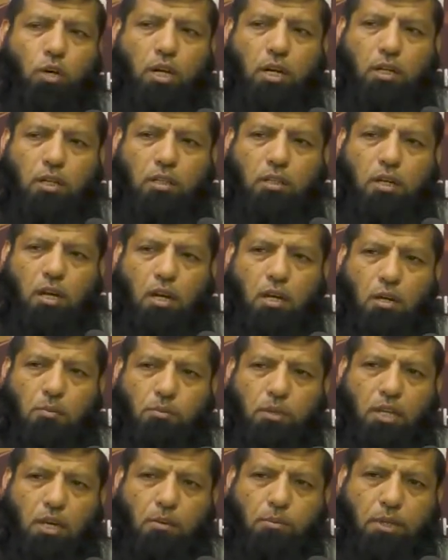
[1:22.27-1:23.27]
वलकद
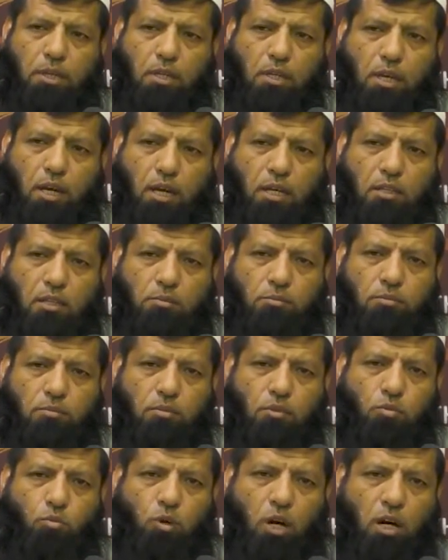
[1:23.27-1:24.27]
करमना बनी आदम
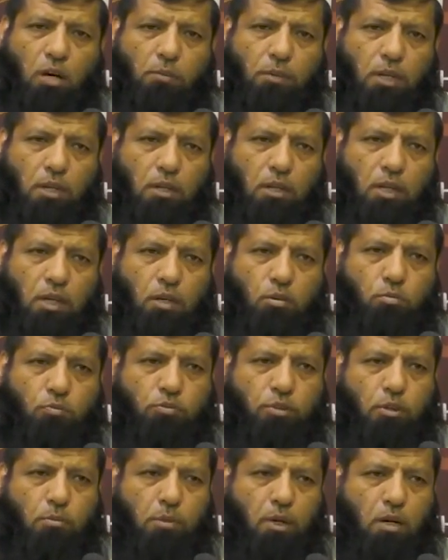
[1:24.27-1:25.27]
व हमलना हम
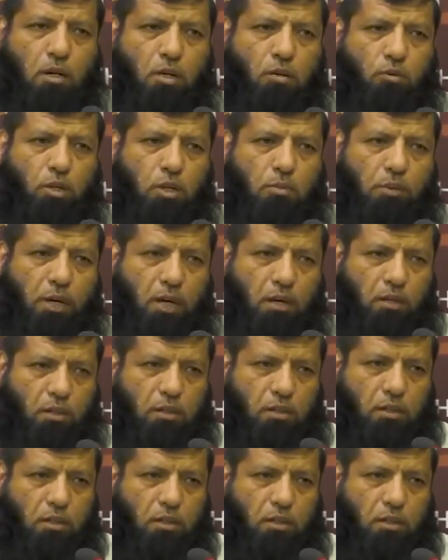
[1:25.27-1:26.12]
फिलबर वलबहर